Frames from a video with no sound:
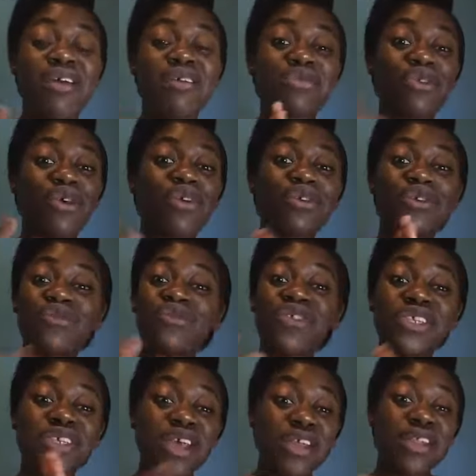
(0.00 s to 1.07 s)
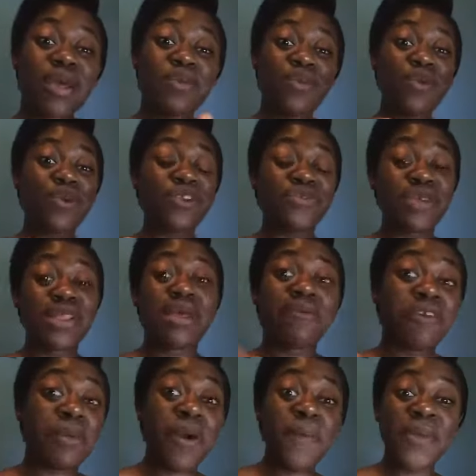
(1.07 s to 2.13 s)
Donc, je vous dis un applaudissement,
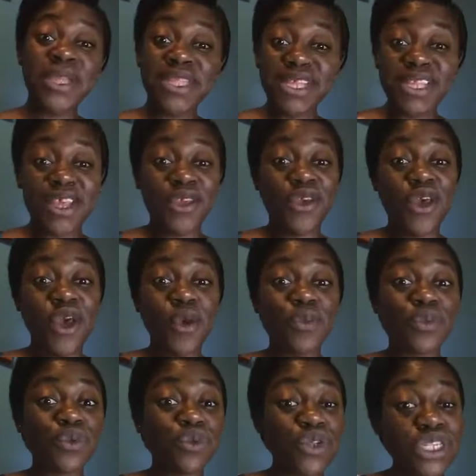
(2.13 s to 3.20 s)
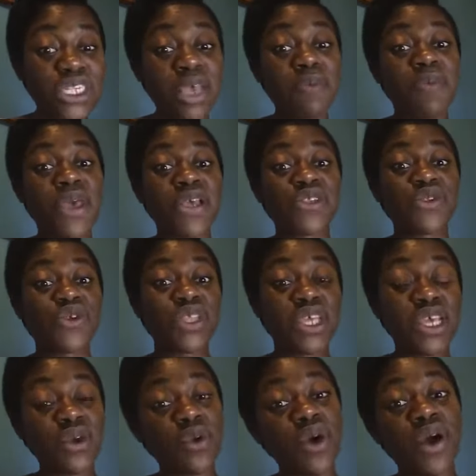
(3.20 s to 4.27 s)
Vraiment, mettez des cœurs pour toutes ces personnes
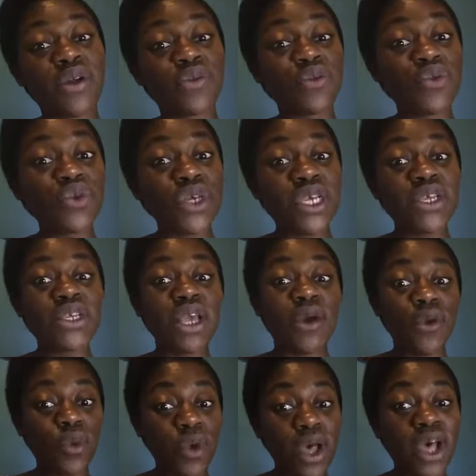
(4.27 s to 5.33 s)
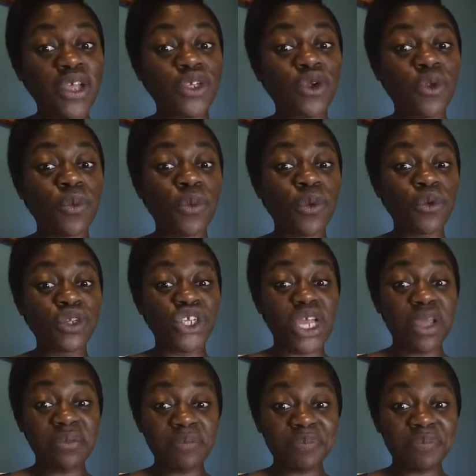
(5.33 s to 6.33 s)
qui croient en nous, qui encouragent le projet.